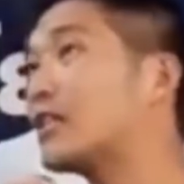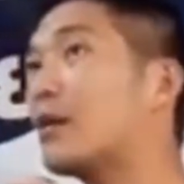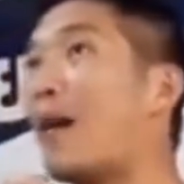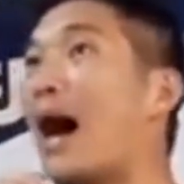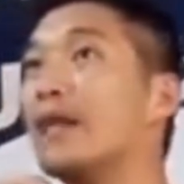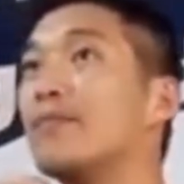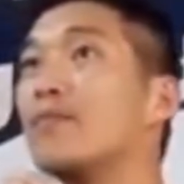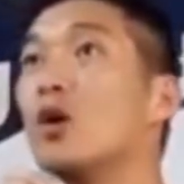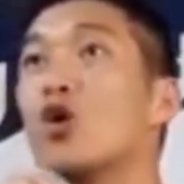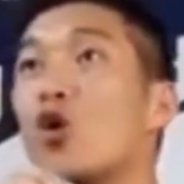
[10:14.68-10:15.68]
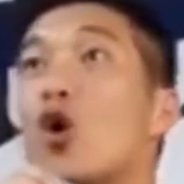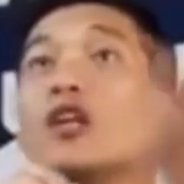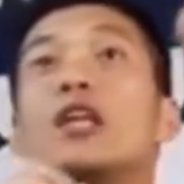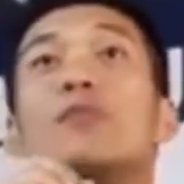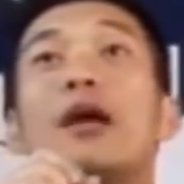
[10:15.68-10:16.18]
รัฐบาลคน
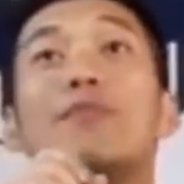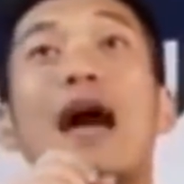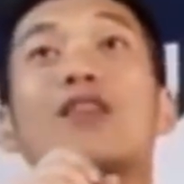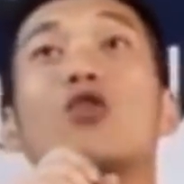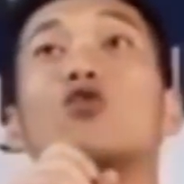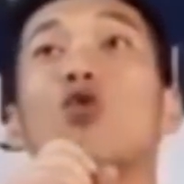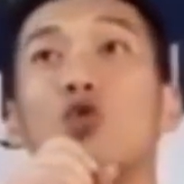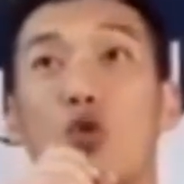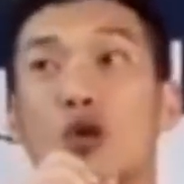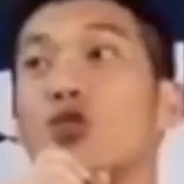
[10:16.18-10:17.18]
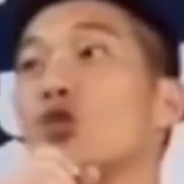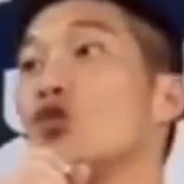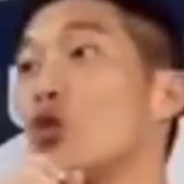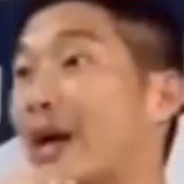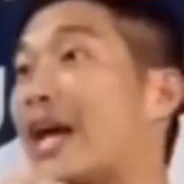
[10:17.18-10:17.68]
ที่มีอำนาจต้องถูกถ่วงดุล
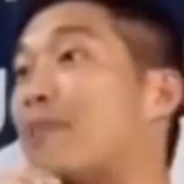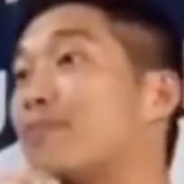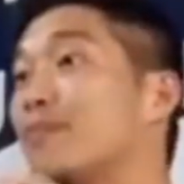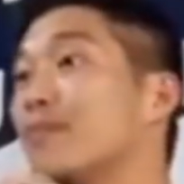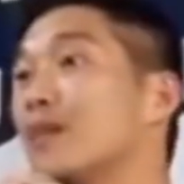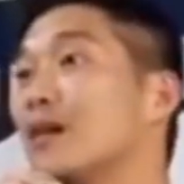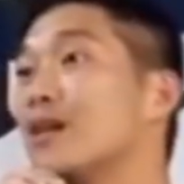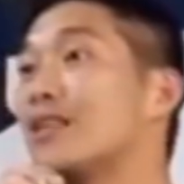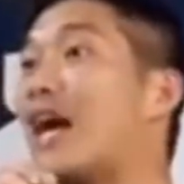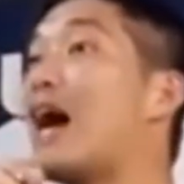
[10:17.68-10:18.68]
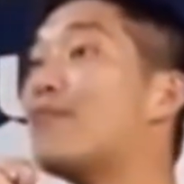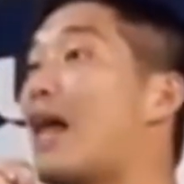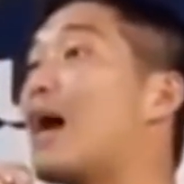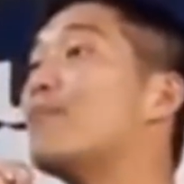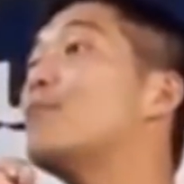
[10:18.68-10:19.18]
ถูกไหมครับถ้าอำ
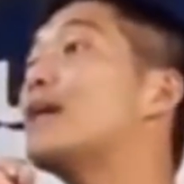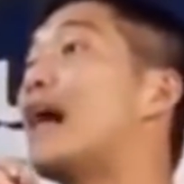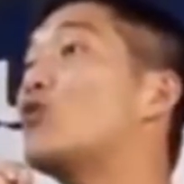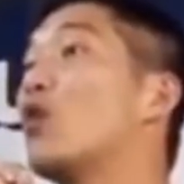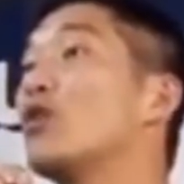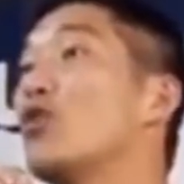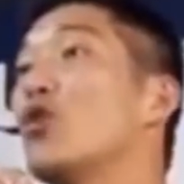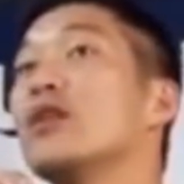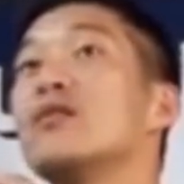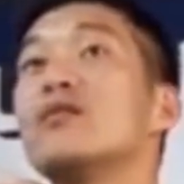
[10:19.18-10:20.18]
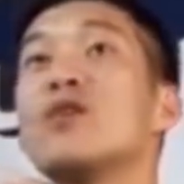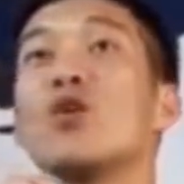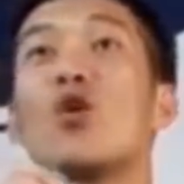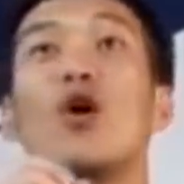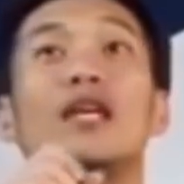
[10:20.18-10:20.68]
นาจไม่มีการถ่วงดุล
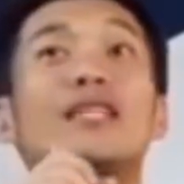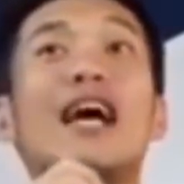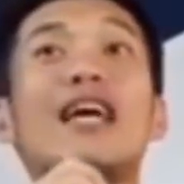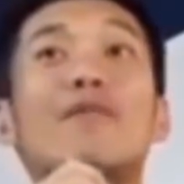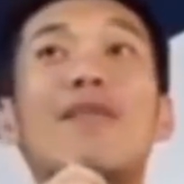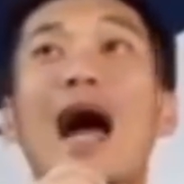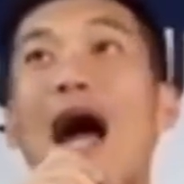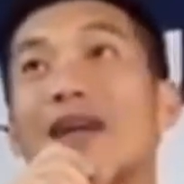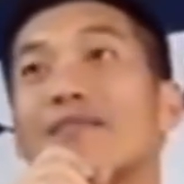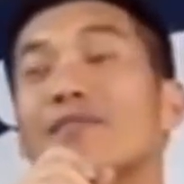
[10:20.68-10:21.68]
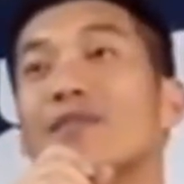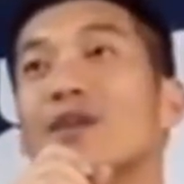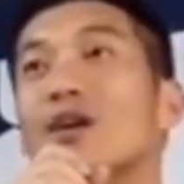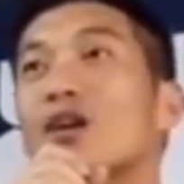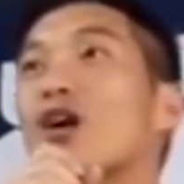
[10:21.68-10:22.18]
คนที่ใช้อำนาจ
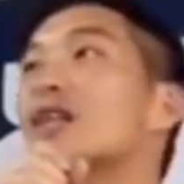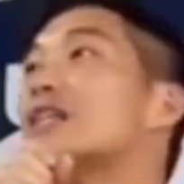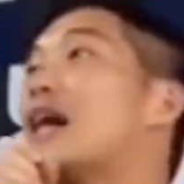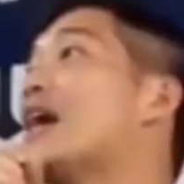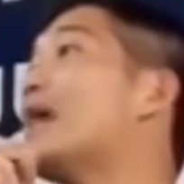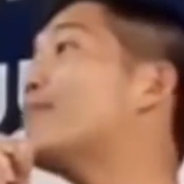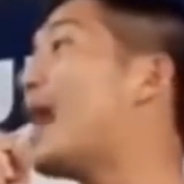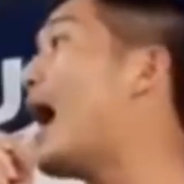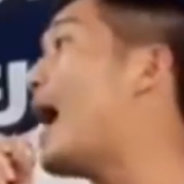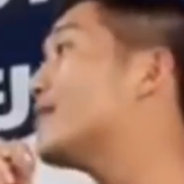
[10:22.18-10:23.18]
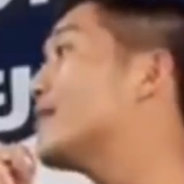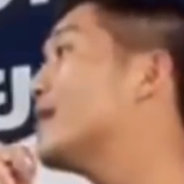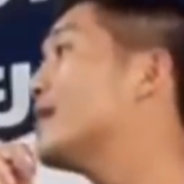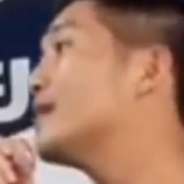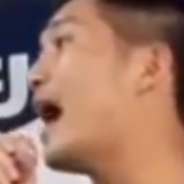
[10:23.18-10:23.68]
ก็จะใช้อำนาจ
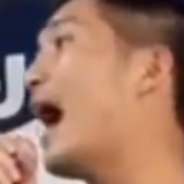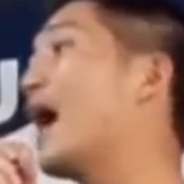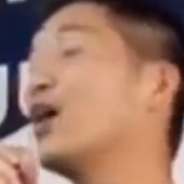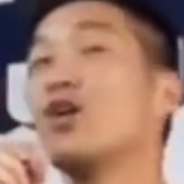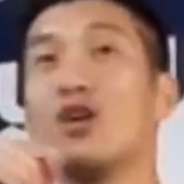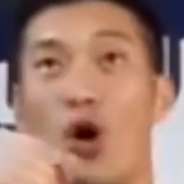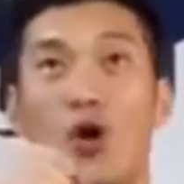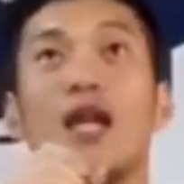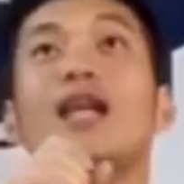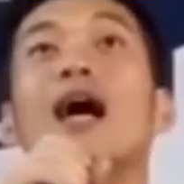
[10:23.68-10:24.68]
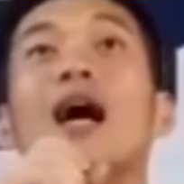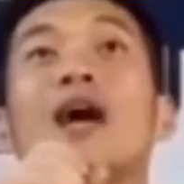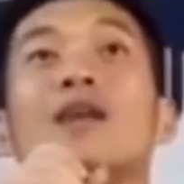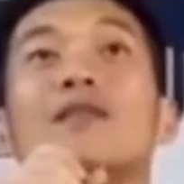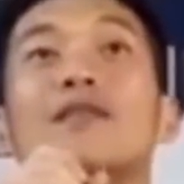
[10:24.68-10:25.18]
อย่างหลงละเลิง
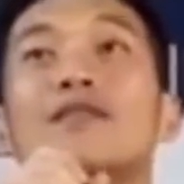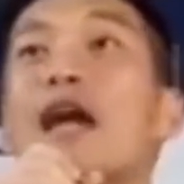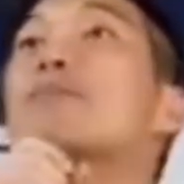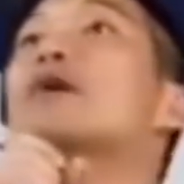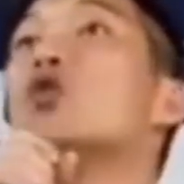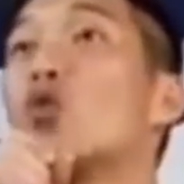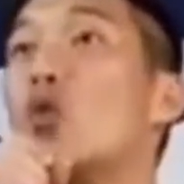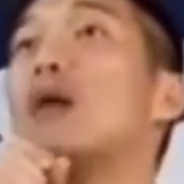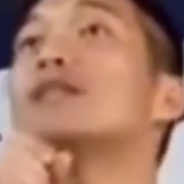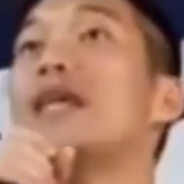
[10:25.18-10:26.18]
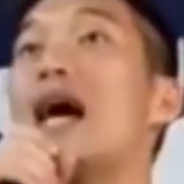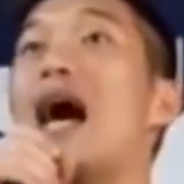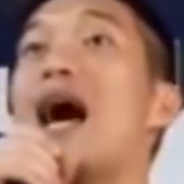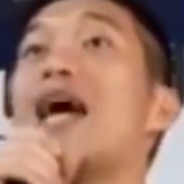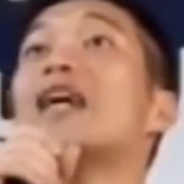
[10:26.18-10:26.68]
นำไปสู่ความเสีย
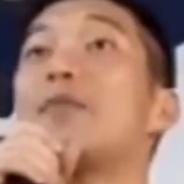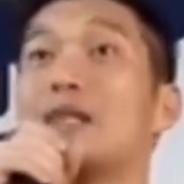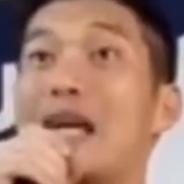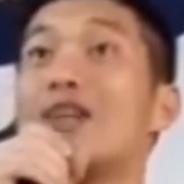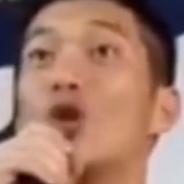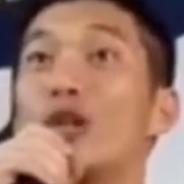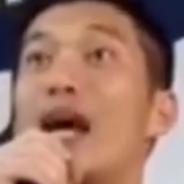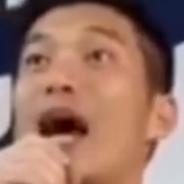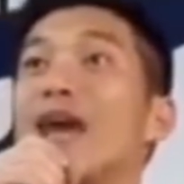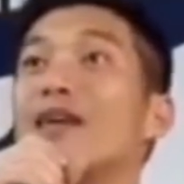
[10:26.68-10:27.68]
หายให้กับประชาชนได้